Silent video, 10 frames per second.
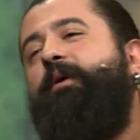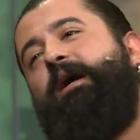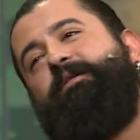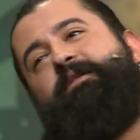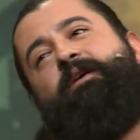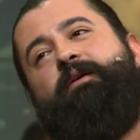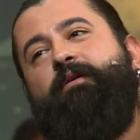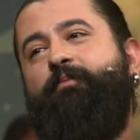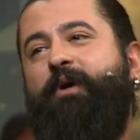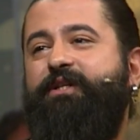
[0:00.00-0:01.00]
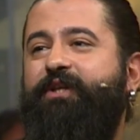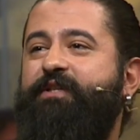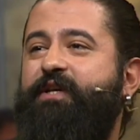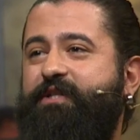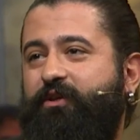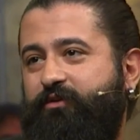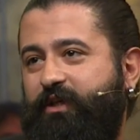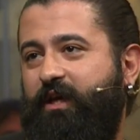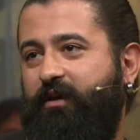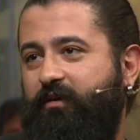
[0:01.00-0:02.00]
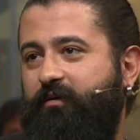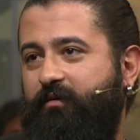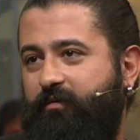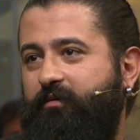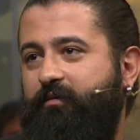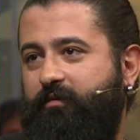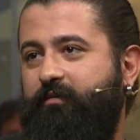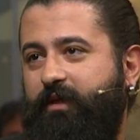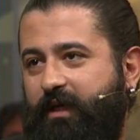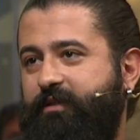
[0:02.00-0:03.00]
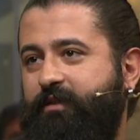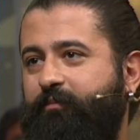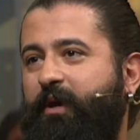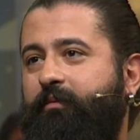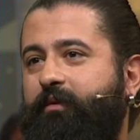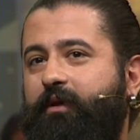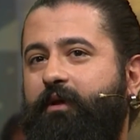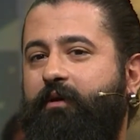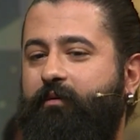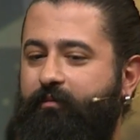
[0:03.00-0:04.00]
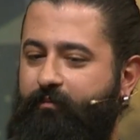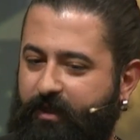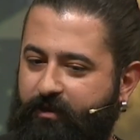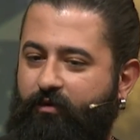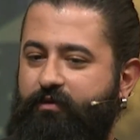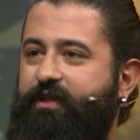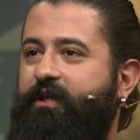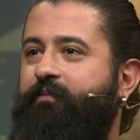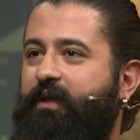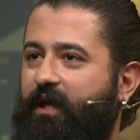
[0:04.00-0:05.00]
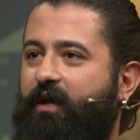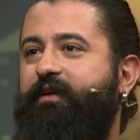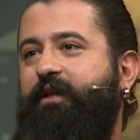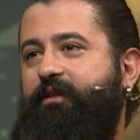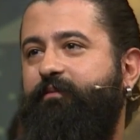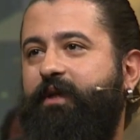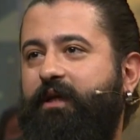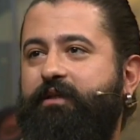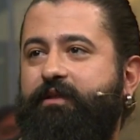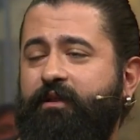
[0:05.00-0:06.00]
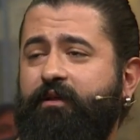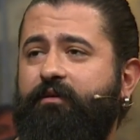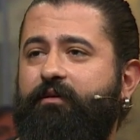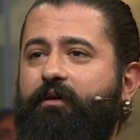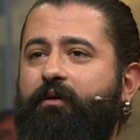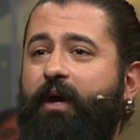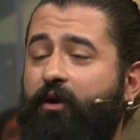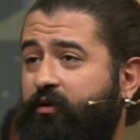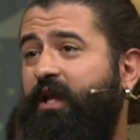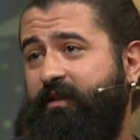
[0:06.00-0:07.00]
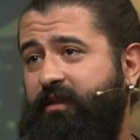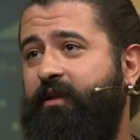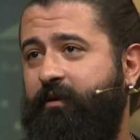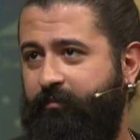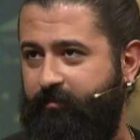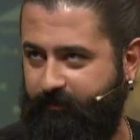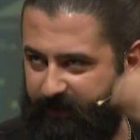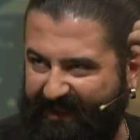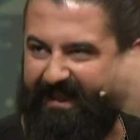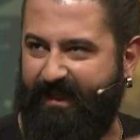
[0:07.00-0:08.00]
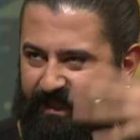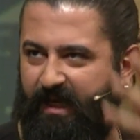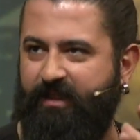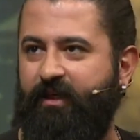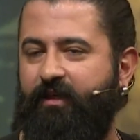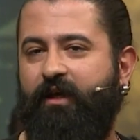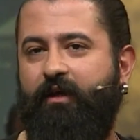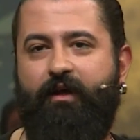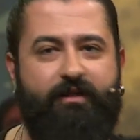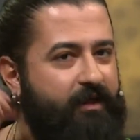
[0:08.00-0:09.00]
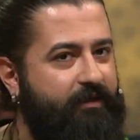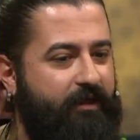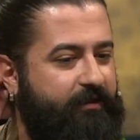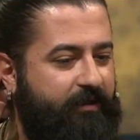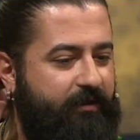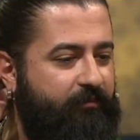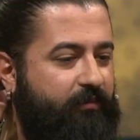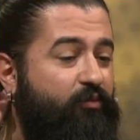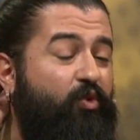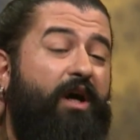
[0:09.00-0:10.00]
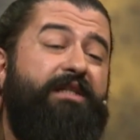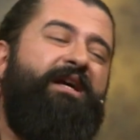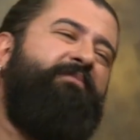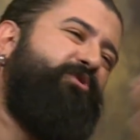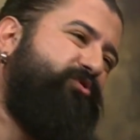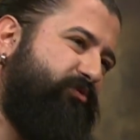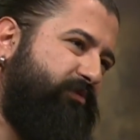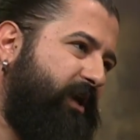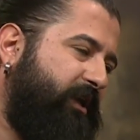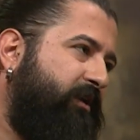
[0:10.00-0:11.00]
Aslında parçayı Sezgin Hoca yazdı. Ben e, bir konserimde davet ettim kendisini. E, ben ondan dinledim. Direkt kendi ya- yazandan dinledim. Muazzam bir durum yani.